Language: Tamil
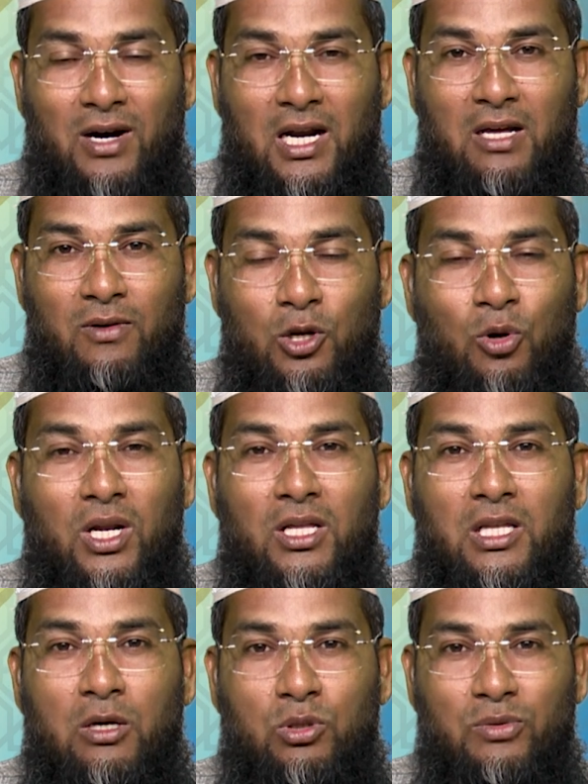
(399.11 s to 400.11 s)
வாழ வல்லோன்
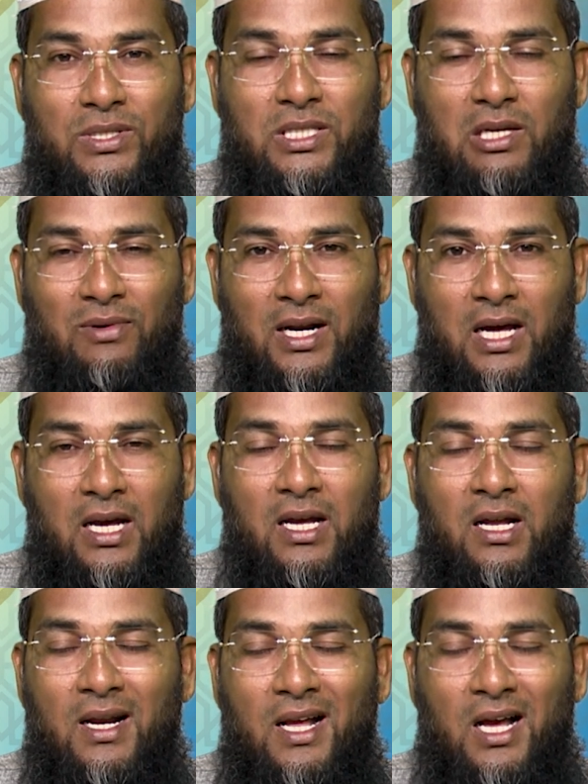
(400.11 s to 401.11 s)
அல்லாஹ் உதவி செய்வானாக